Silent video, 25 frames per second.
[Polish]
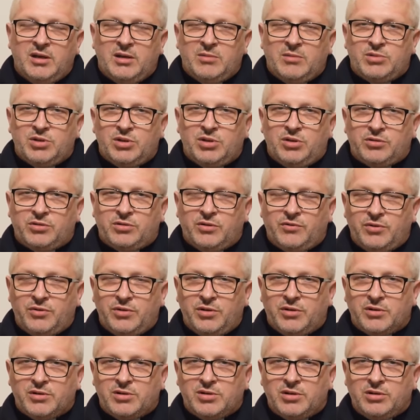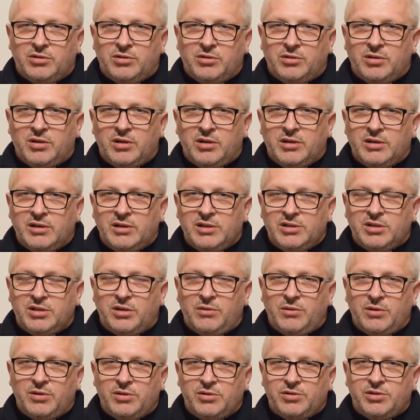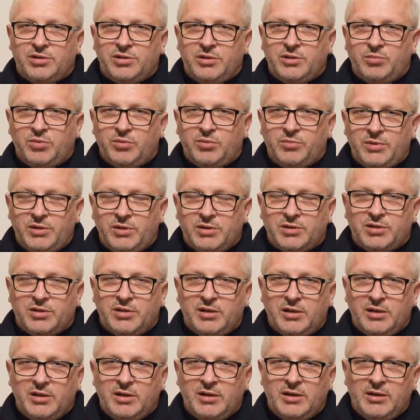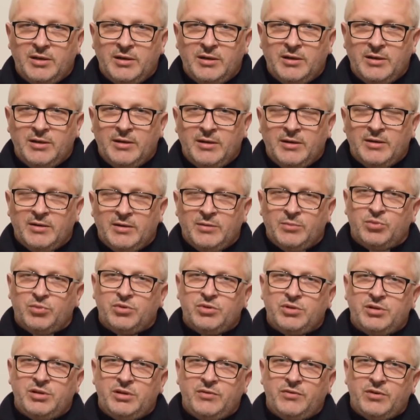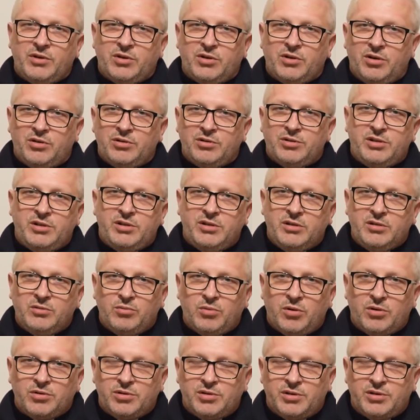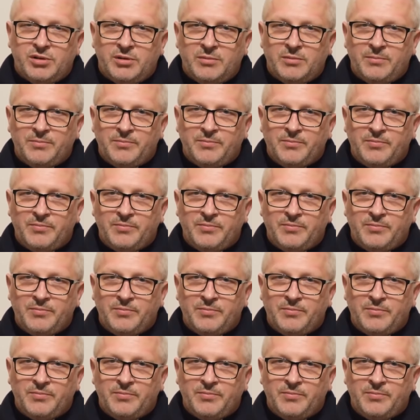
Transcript: przygotowując się do tej działalności publicznej, później wychodzi i głosi.